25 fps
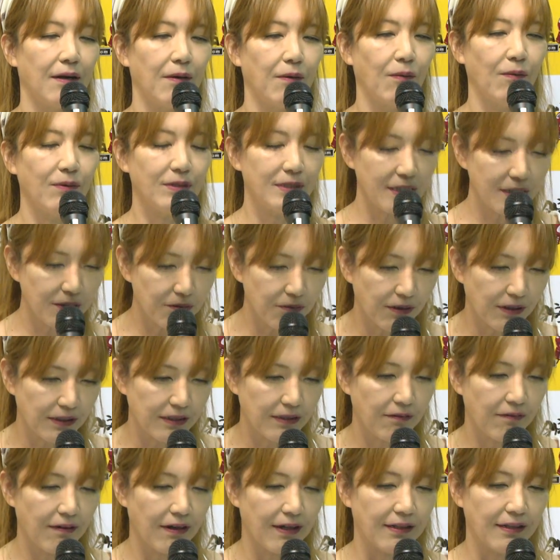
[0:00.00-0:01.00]
OG の
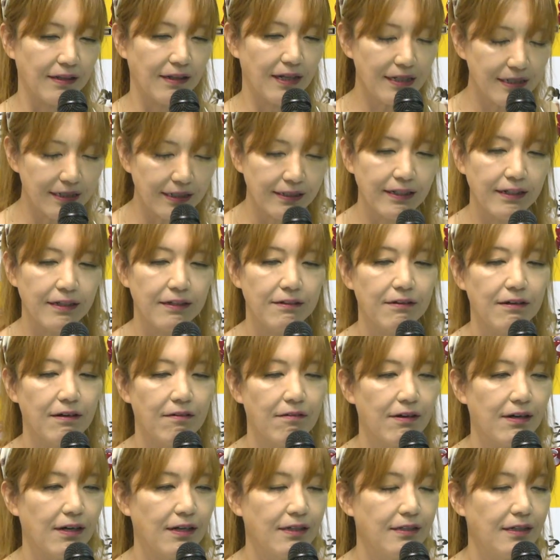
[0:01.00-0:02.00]
方は何ができるか
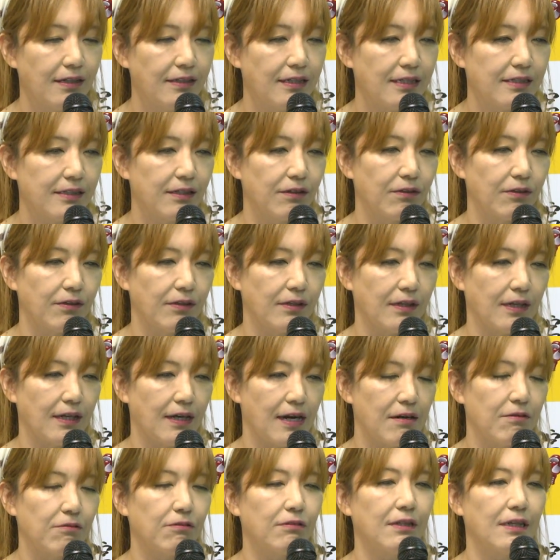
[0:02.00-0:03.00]
分かんないですけど、や
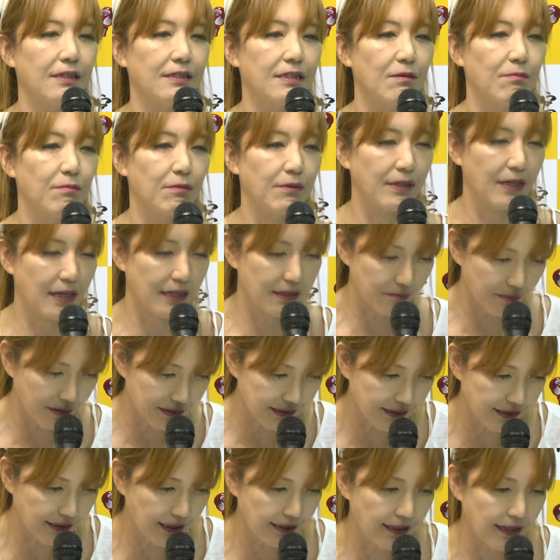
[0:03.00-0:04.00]
れることは全部やりま
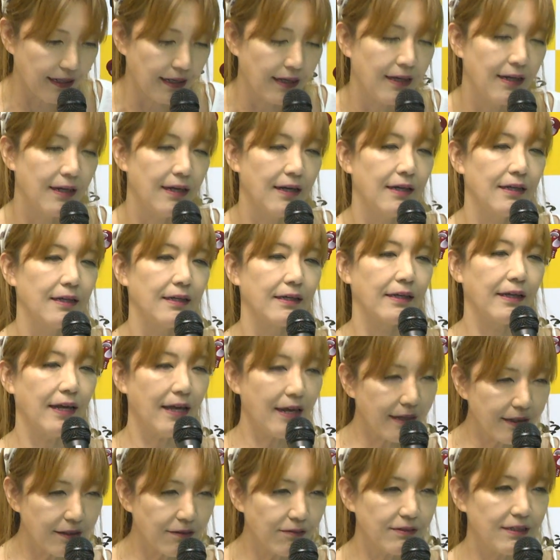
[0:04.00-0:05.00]
す。ただ現
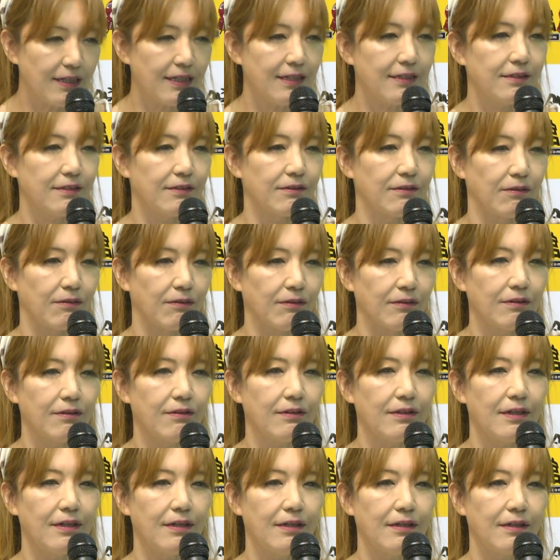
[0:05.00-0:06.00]
役の選手、本当
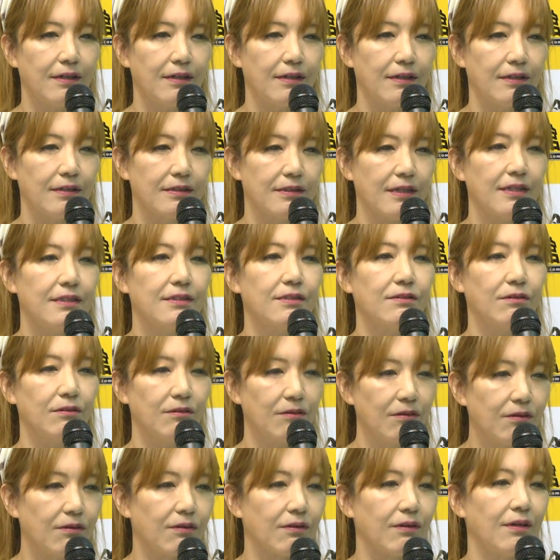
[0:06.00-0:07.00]
に全場
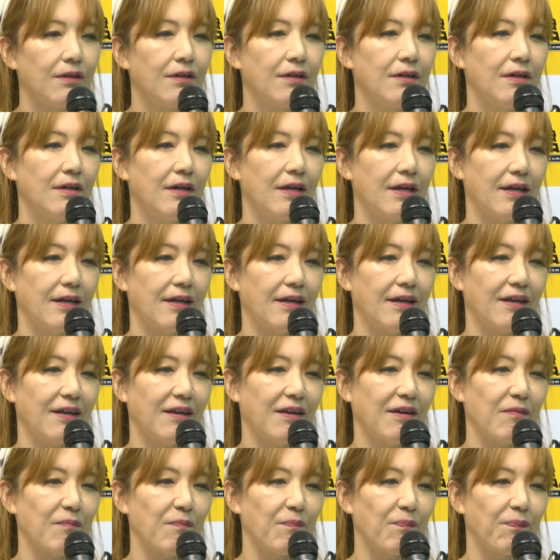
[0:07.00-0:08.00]
の、
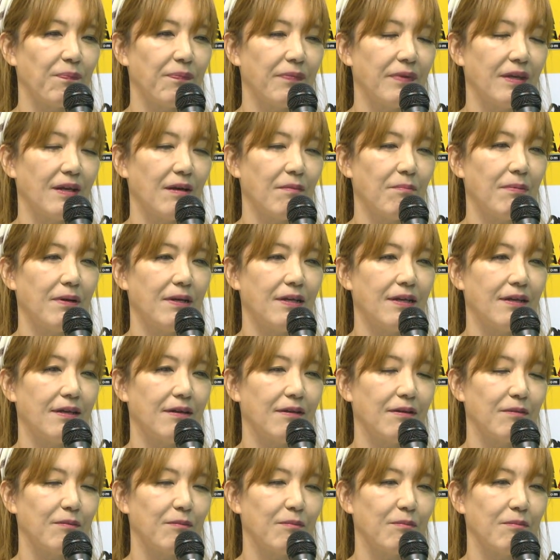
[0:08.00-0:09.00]
やっぱ
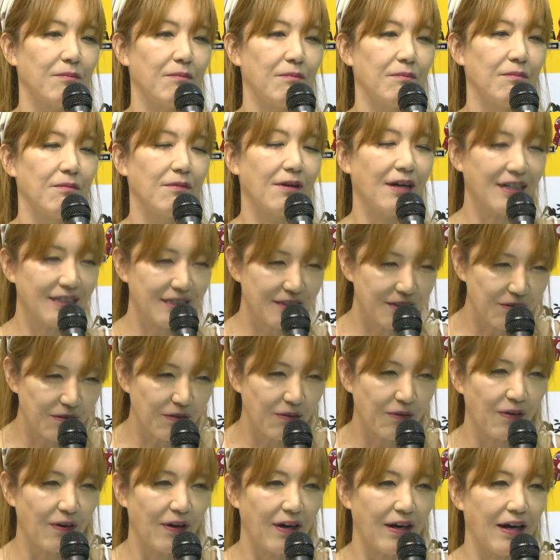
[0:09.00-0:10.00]
り昔
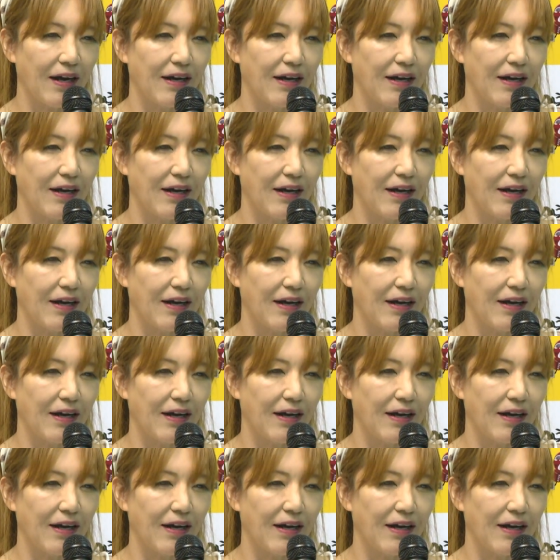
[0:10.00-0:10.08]
の